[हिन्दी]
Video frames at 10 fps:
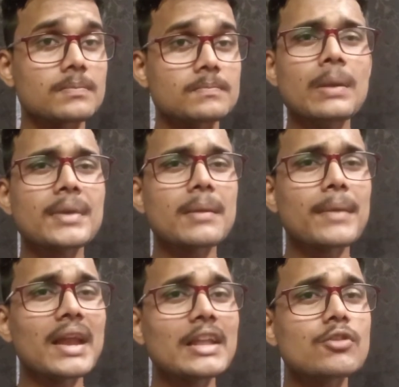फिल्म की
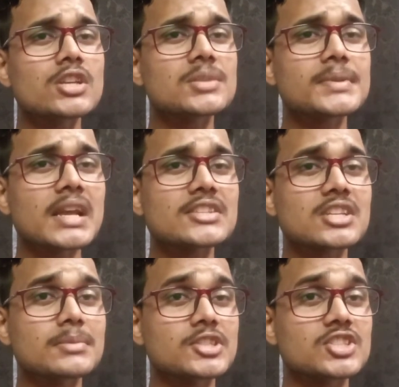मेन यूएसबी है
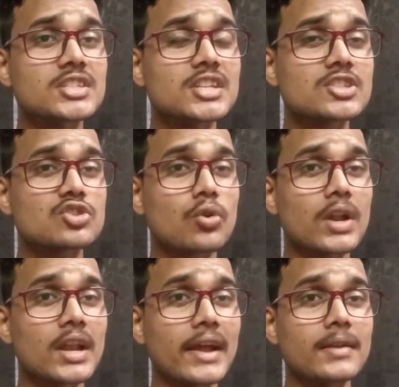इसकी मिस्टीरियस
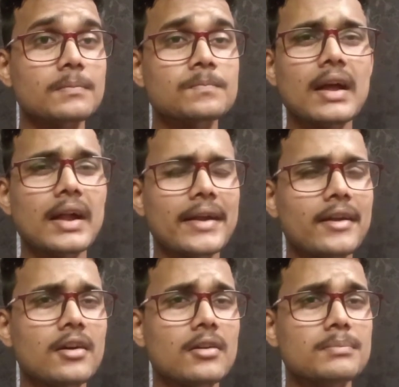स्टोरी लाइन एंड